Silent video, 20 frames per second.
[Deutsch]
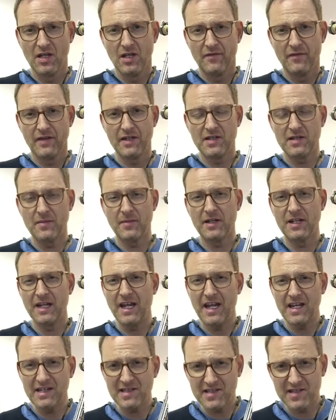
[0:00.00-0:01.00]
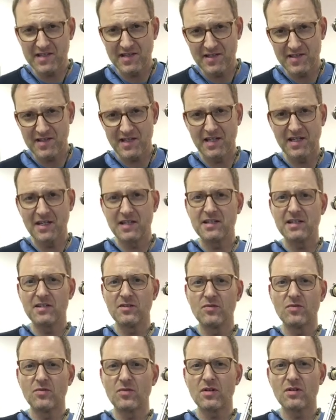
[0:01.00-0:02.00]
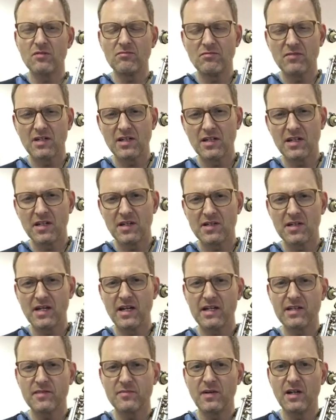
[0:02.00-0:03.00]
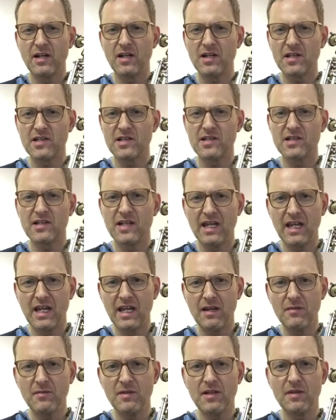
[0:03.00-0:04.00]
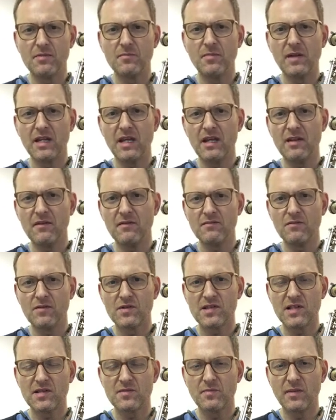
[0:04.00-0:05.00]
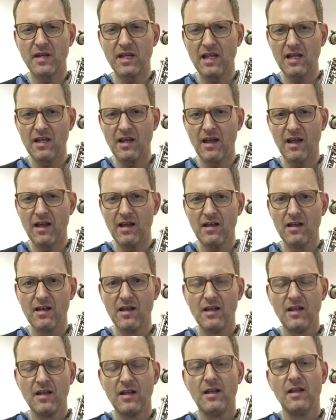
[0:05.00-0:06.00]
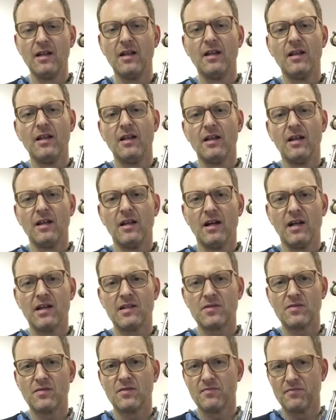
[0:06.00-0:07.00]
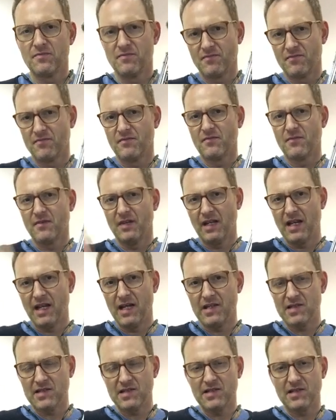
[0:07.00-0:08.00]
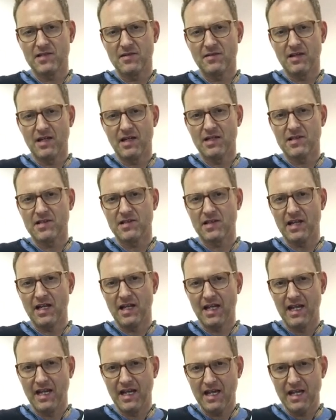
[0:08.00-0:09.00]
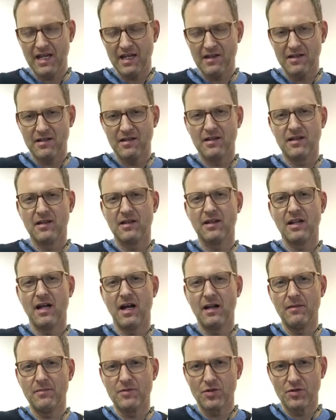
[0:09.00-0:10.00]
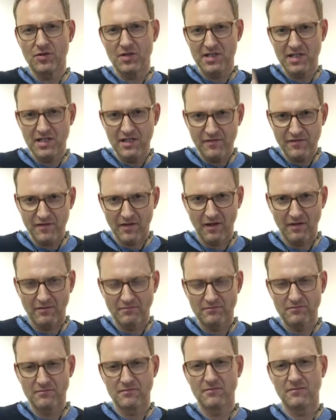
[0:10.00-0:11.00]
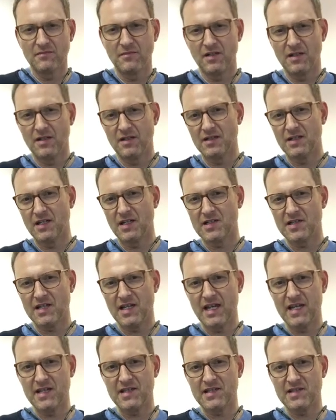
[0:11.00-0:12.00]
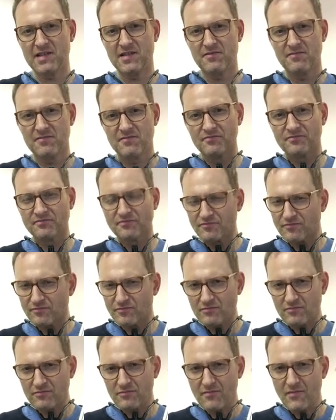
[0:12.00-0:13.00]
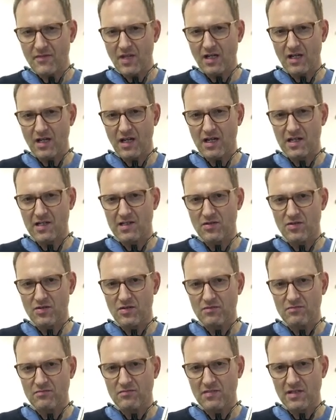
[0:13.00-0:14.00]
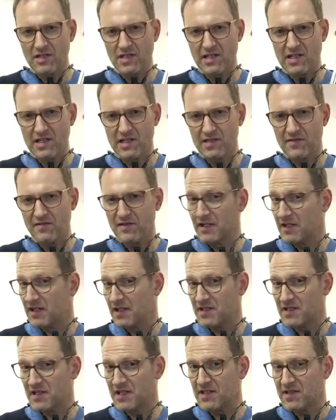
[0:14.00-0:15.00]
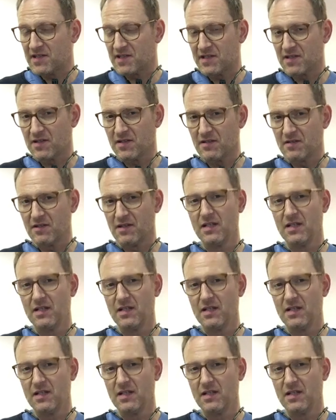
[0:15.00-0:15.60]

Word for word: Wenn ich aber ein S sehe in den Noten, dann denke ich ja erstmal, ah, das ist ein E mit einem B. Wo ist das B? Hä? Also S heißt E, ein Halbton tiefer. Das S. Also ist wieder das Dis. Ne?